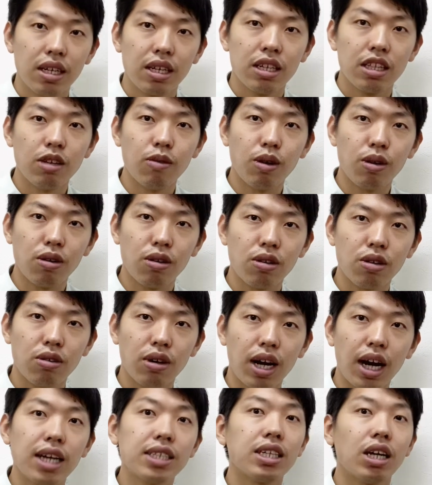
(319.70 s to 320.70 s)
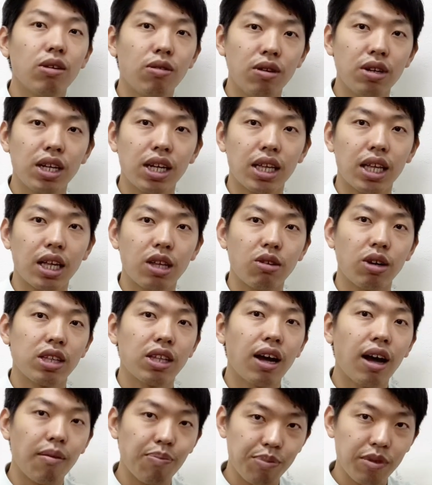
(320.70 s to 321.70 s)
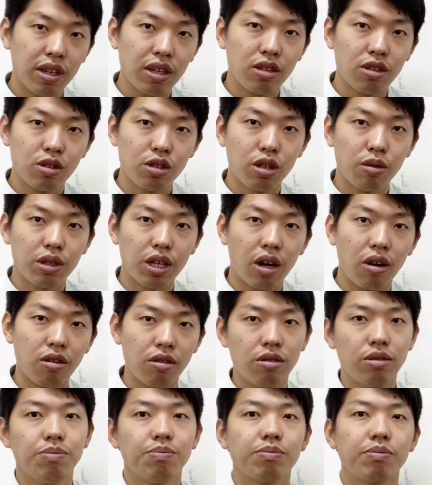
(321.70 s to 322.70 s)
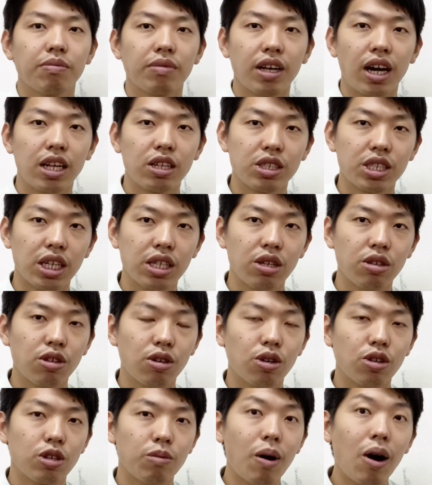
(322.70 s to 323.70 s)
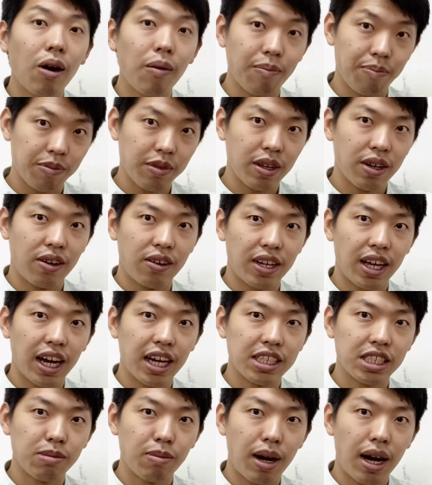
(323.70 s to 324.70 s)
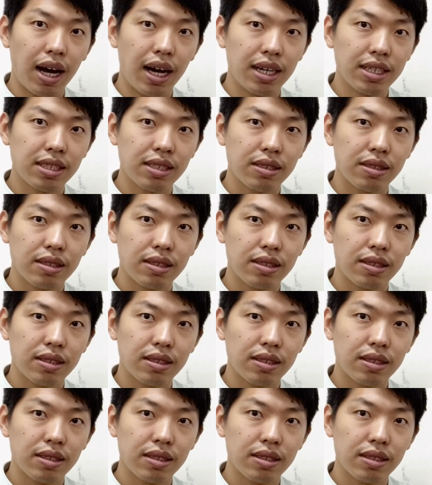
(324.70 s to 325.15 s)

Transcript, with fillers: では、この動画が参考になったという方は、グッドボタンを、あとチャンネル登録もお願いします。